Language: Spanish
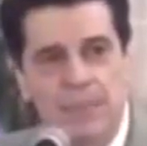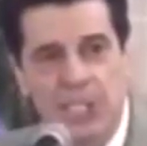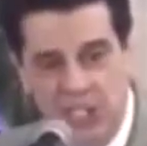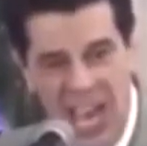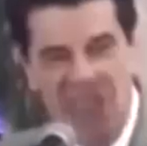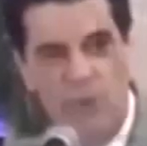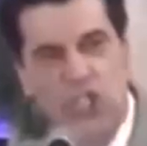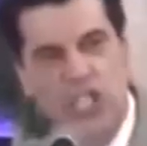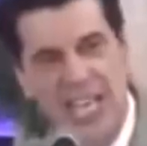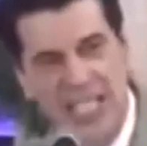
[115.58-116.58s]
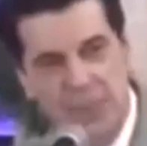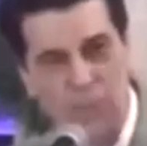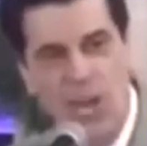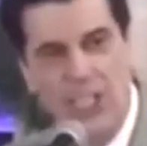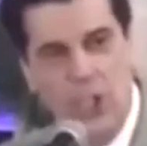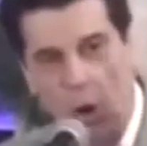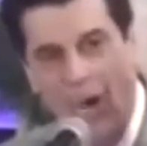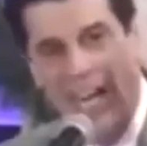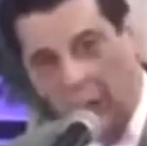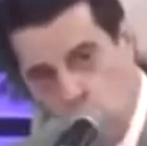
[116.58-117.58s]
mi siervo Moisés es muerto.
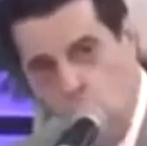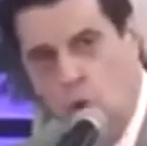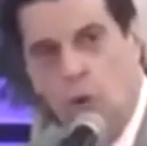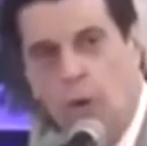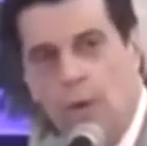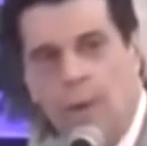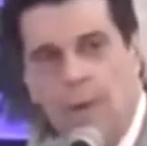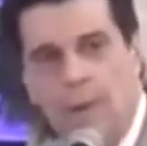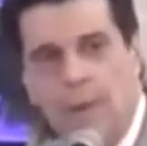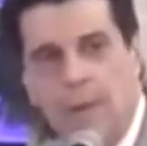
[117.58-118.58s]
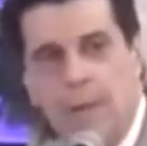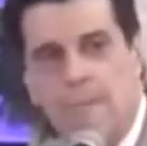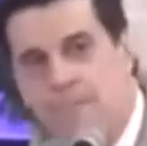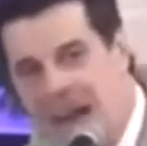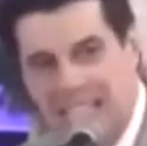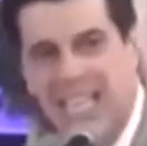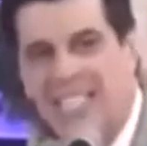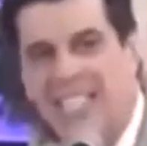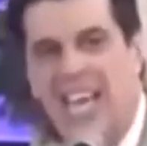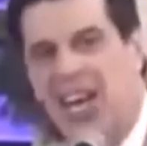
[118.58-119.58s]
Ahora tú pasa
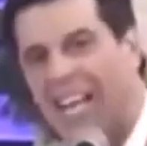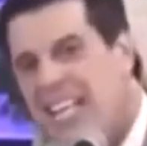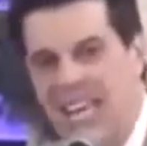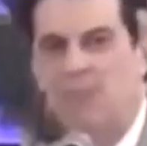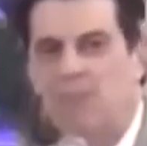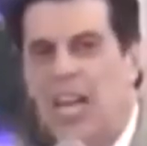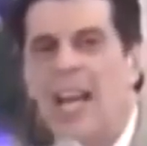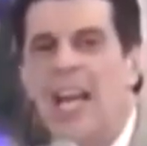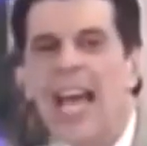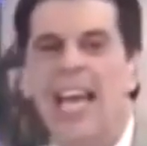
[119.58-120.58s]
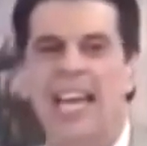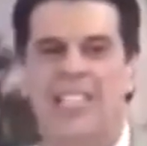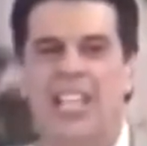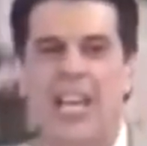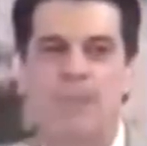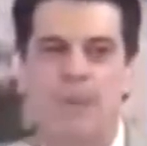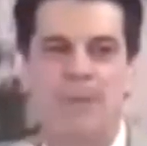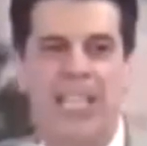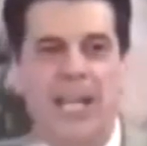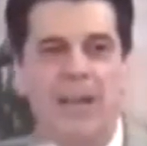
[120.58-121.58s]
la tierra y entra en la tierra
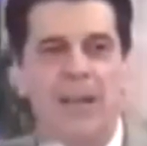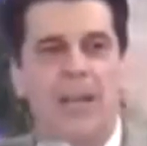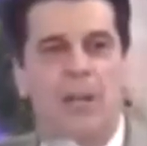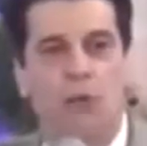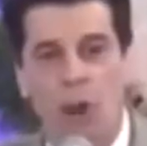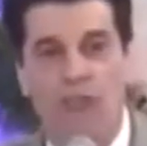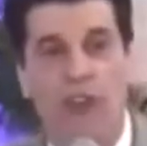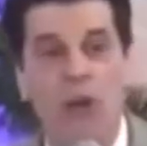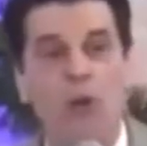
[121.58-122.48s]
prometida. ¿Cuál fue el